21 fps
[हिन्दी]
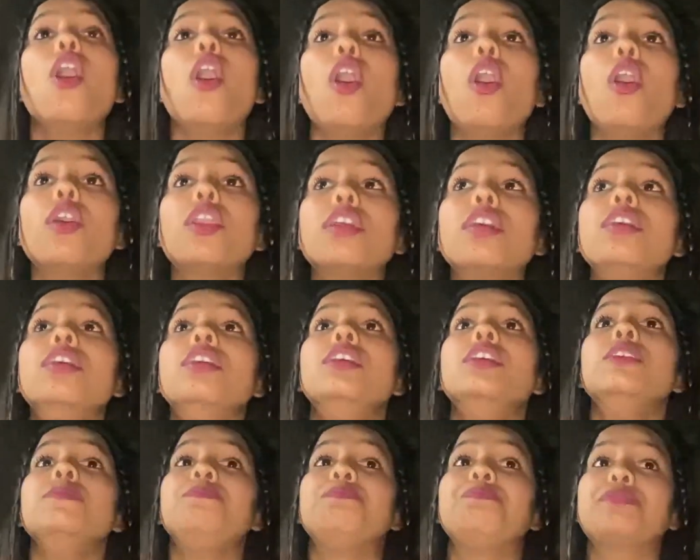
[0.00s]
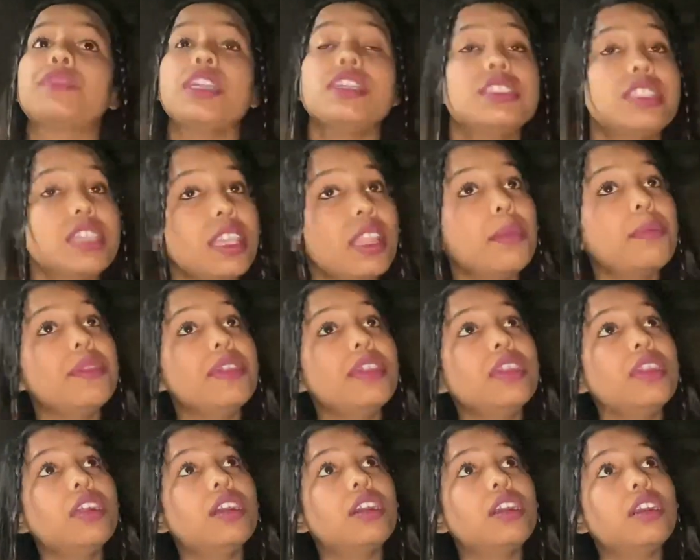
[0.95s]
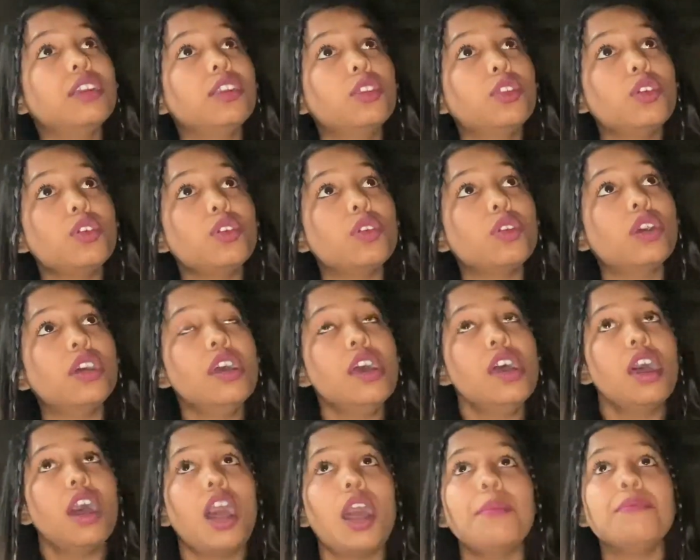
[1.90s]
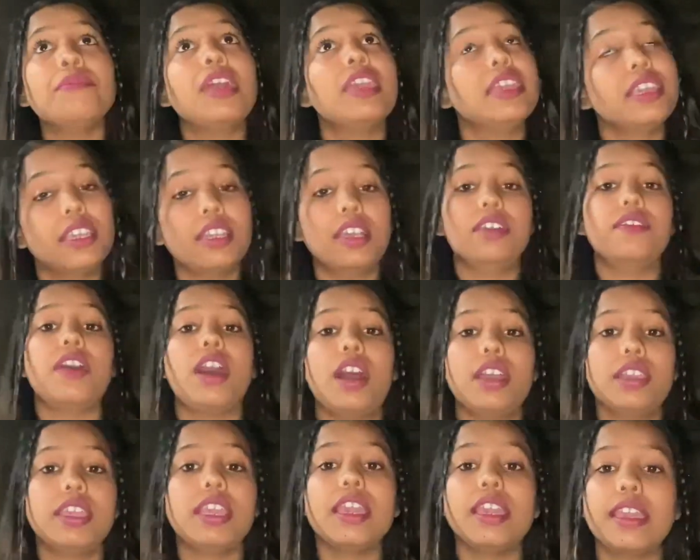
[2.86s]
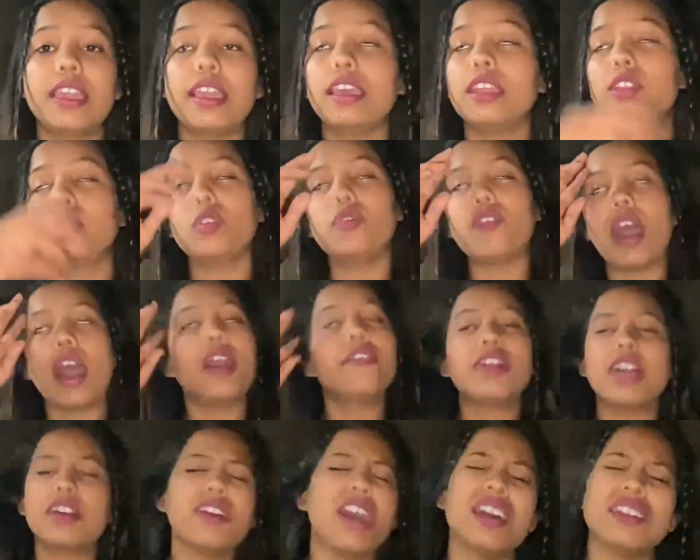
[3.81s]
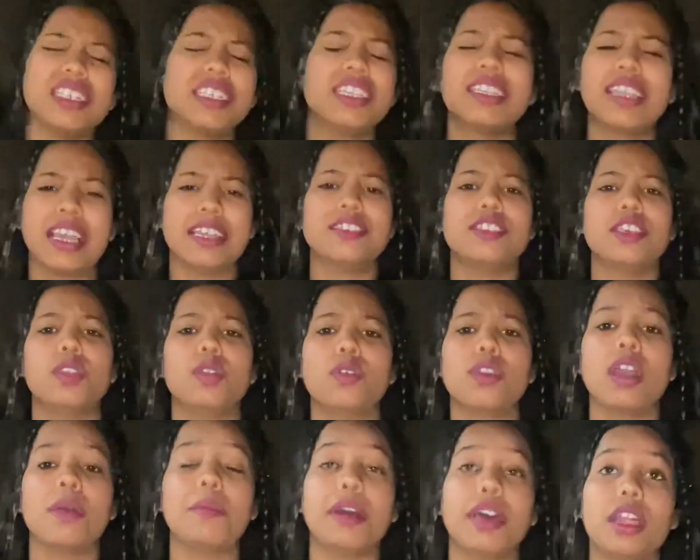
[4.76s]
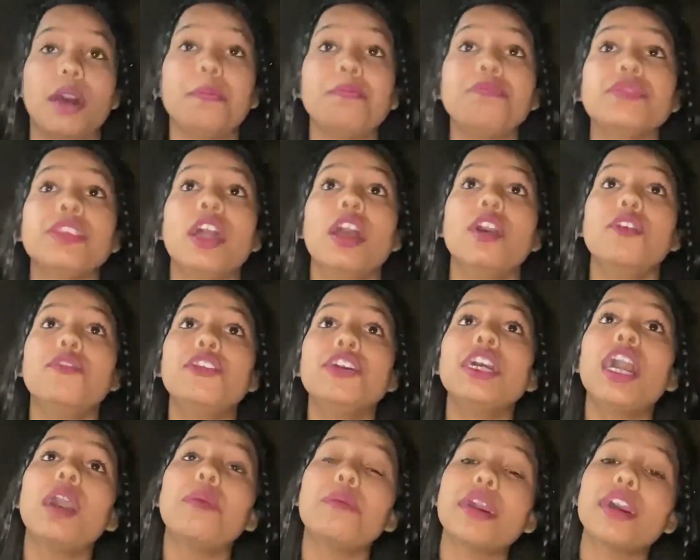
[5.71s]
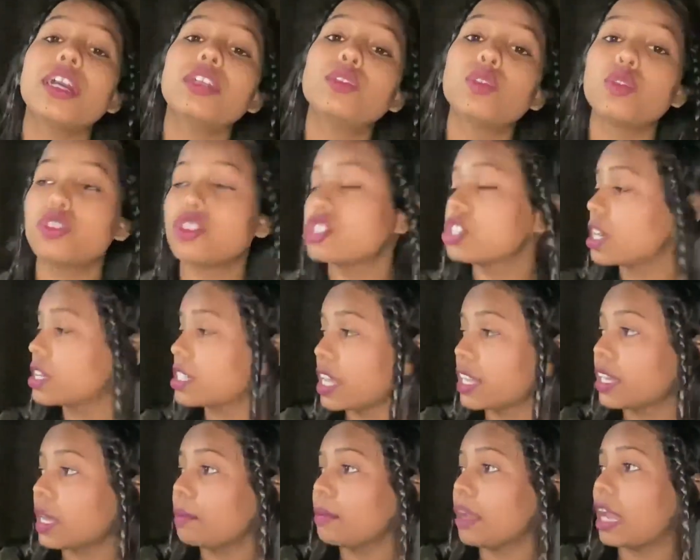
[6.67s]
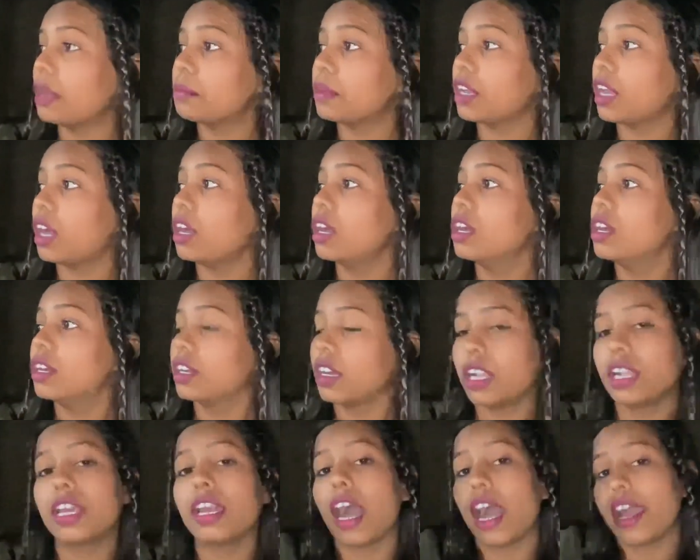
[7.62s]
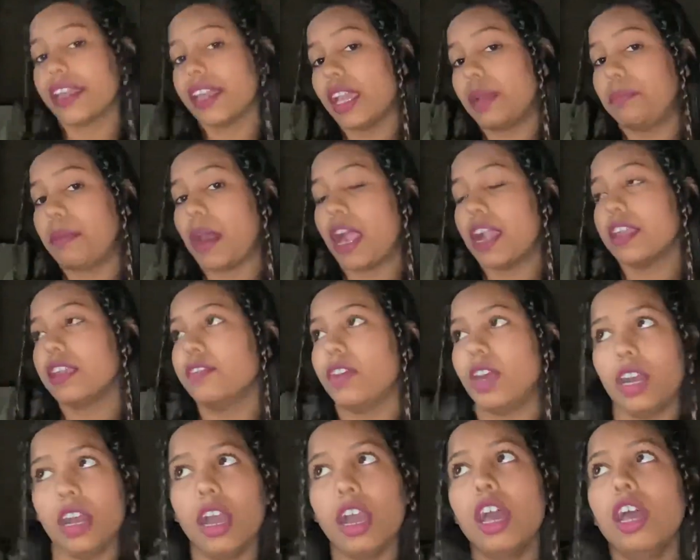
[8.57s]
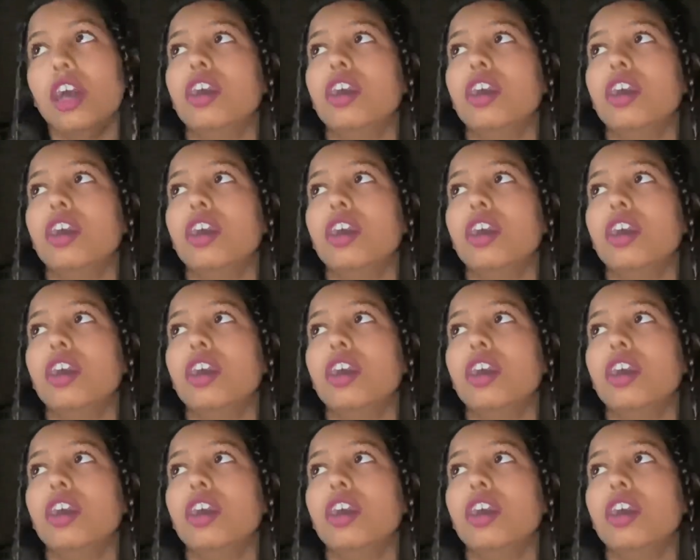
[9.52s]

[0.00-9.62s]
और इसीलिए भी यू नो हम नहीं गए वहाँ ये ये तो वहाँ वहाँ जाना कैंसिल हो गया हमारा फिर हमारा दूसरी जगह जाने का प्लान बना घर के आगे एक पहाड़ी वहाँ